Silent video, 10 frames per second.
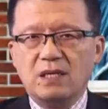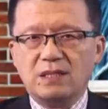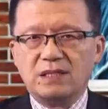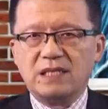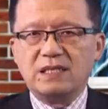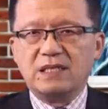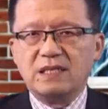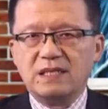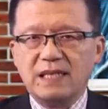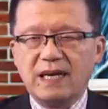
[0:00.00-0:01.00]
进行
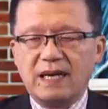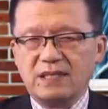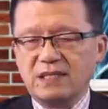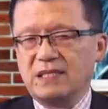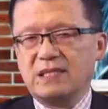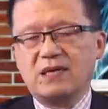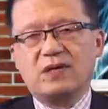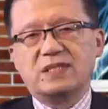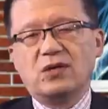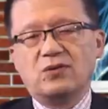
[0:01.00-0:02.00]
伊朗的相
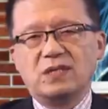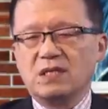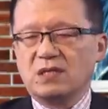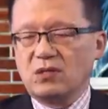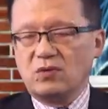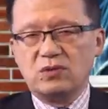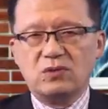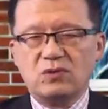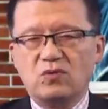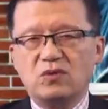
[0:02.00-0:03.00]
关交易，这都
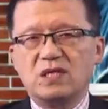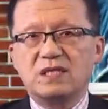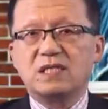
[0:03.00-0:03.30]
是胡扯。